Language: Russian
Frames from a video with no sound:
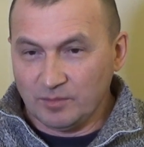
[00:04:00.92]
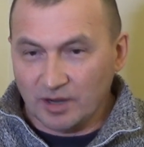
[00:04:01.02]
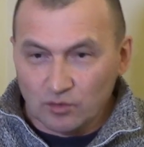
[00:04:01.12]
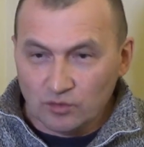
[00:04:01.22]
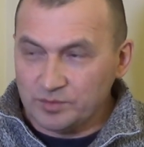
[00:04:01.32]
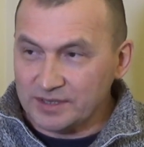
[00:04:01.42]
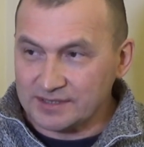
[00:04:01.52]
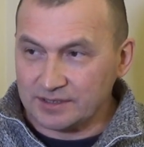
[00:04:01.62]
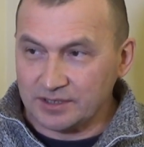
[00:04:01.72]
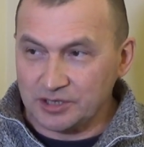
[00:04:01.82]
не могу
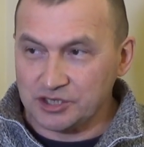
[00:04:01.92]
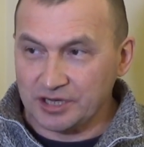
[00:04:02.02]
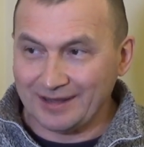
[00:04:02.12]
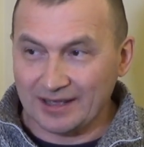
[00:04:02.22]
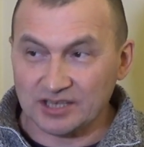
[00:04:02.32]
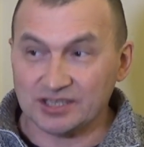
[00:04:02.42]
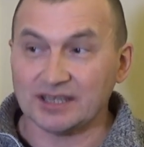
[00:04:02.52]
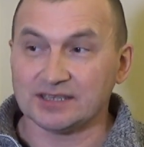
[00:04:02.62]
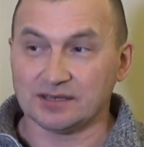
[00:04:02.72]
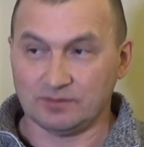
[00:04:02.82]
без решения
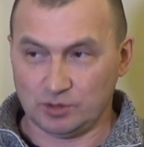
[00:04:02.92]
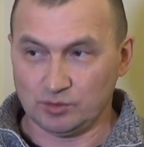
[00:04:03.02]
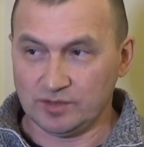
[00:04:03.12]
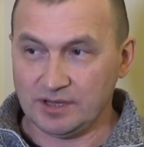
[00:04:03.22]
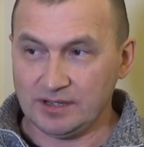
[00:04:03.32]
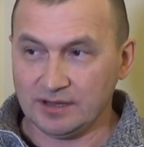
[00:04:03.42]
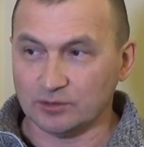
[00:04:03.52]
гражданского суда,